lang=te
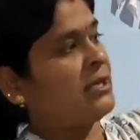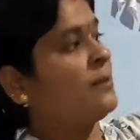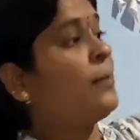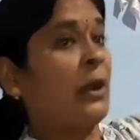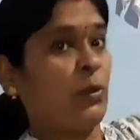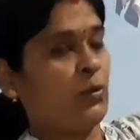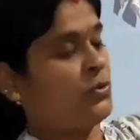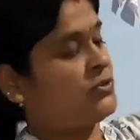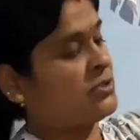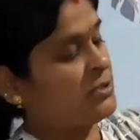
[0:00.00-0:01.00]
లేస్
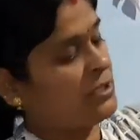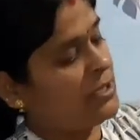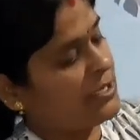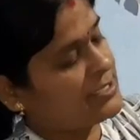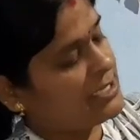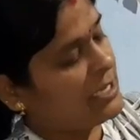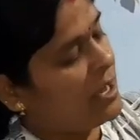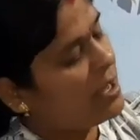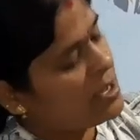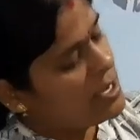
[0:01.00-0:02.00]
పైన ఏం చేశారు
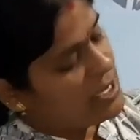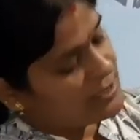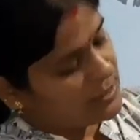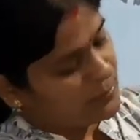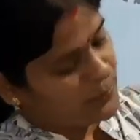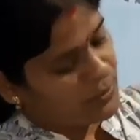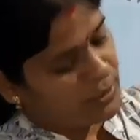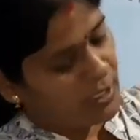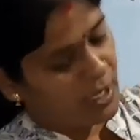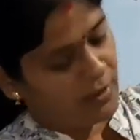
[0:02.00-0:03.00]
లేస్ మీద స్టోన్స్
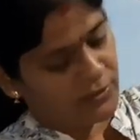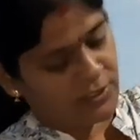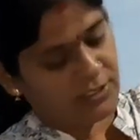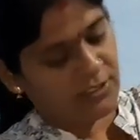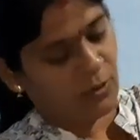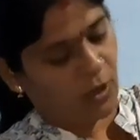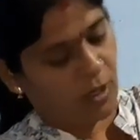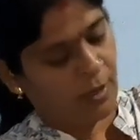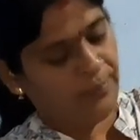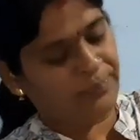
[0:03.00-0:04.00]
వచ్చిన లేస్ ఒకటి ఇచ్చి
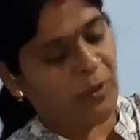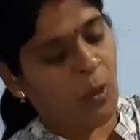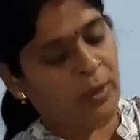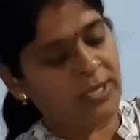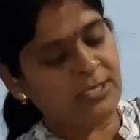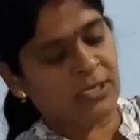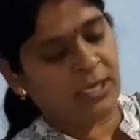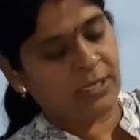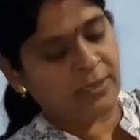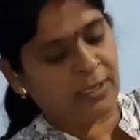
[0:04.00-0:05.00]
ఇలా లుక్ అయితే ఇలా
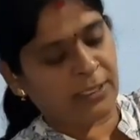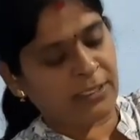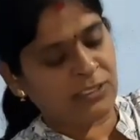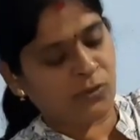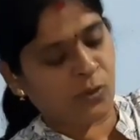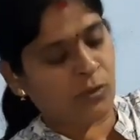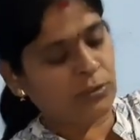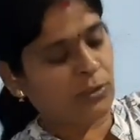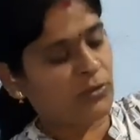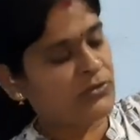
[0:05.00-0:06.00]
వచ్చింది ఫైనల్గా అయితే ఇది
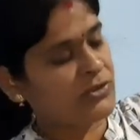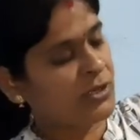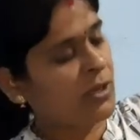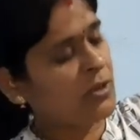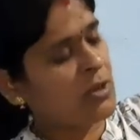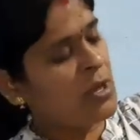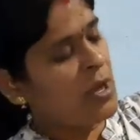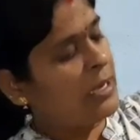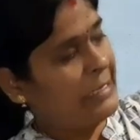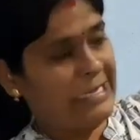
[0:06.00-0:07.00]
పెద్ద అమ్మాయి సెట్ అండి
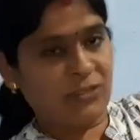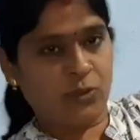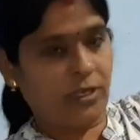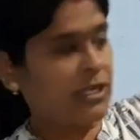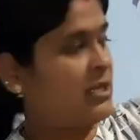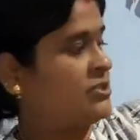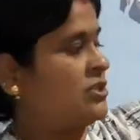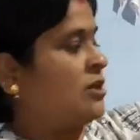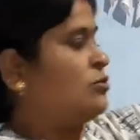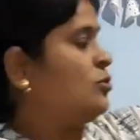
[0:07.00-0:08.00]

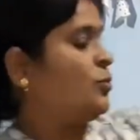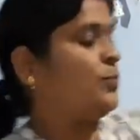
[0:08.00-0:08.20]
ఇవైతే నేను